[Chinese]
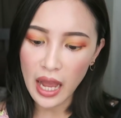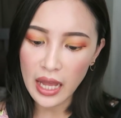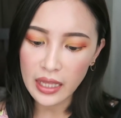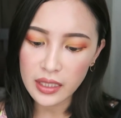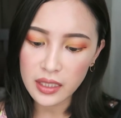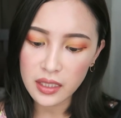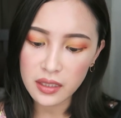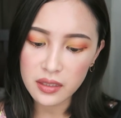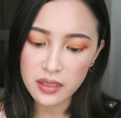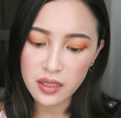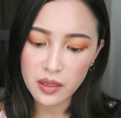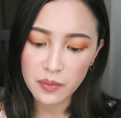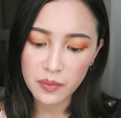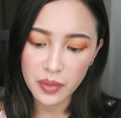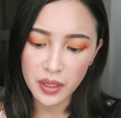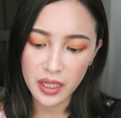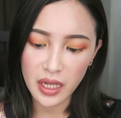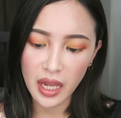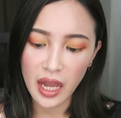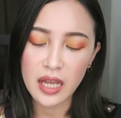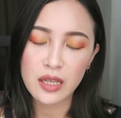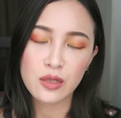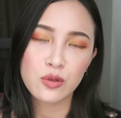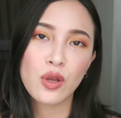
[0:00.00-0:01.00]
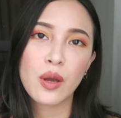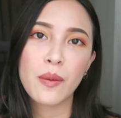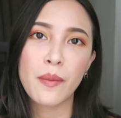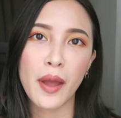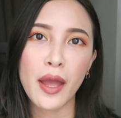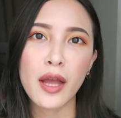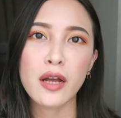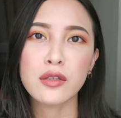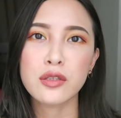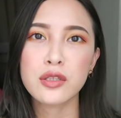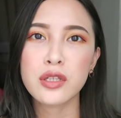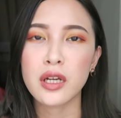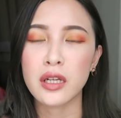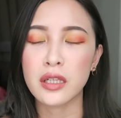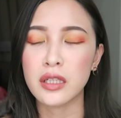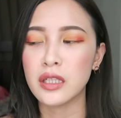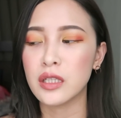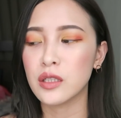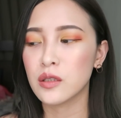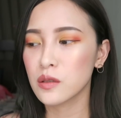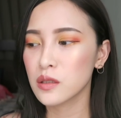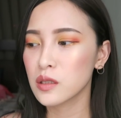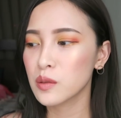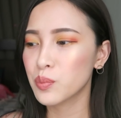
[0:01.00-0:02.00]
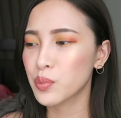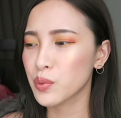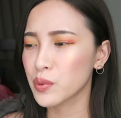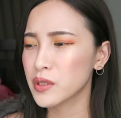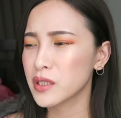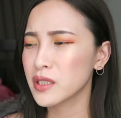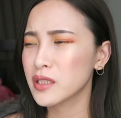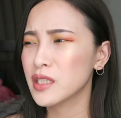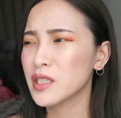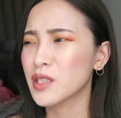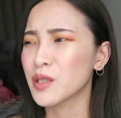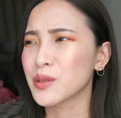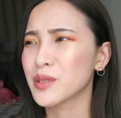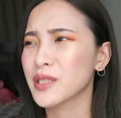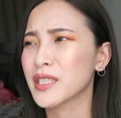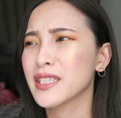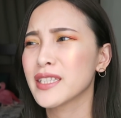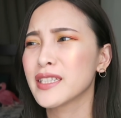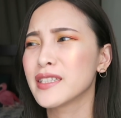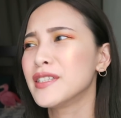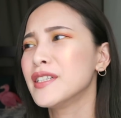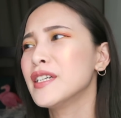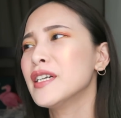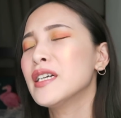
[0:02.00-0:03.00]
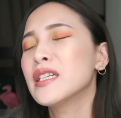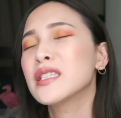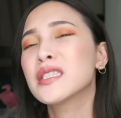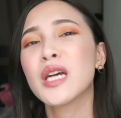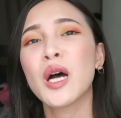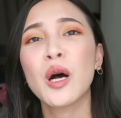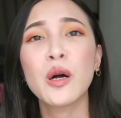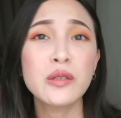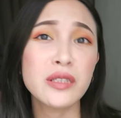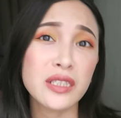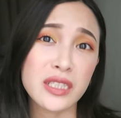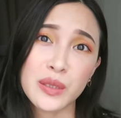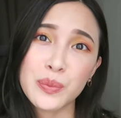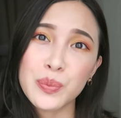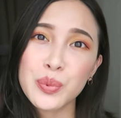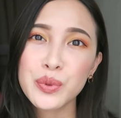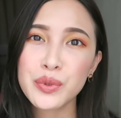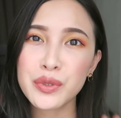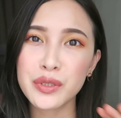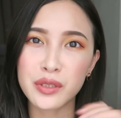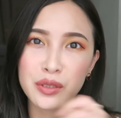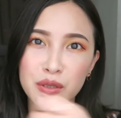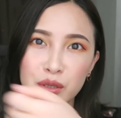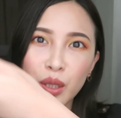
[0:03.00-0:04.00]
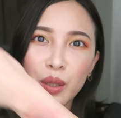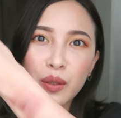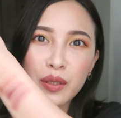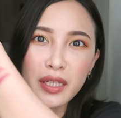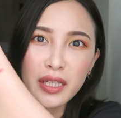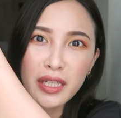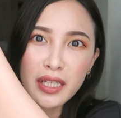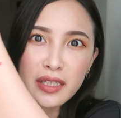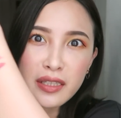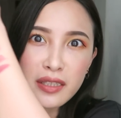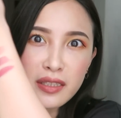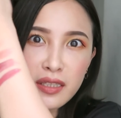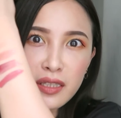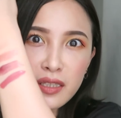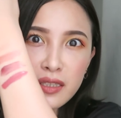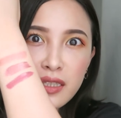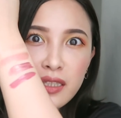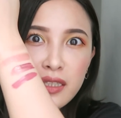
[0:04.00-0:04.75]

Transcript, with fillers: 它的赠品还算蛮有诚意，就是不是那种真的超级不实用的颜色。